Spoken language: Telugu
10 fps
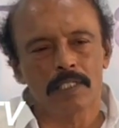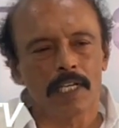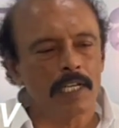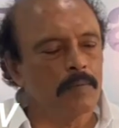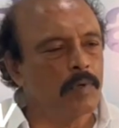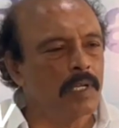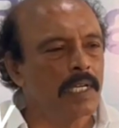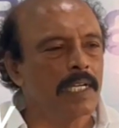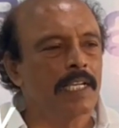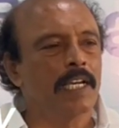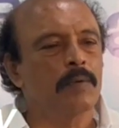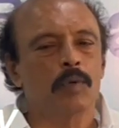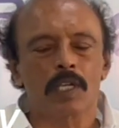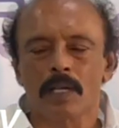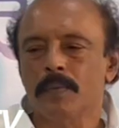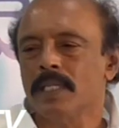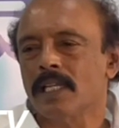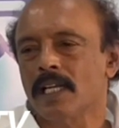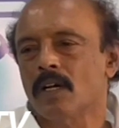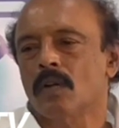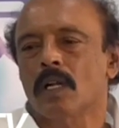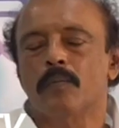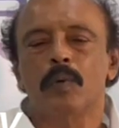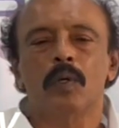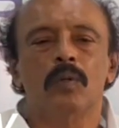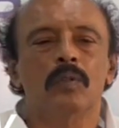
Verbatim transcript: జగన్మోహన్ రెడ్డి గారు ముఖ్యమంత్రిగా ఉన్నప్పుడు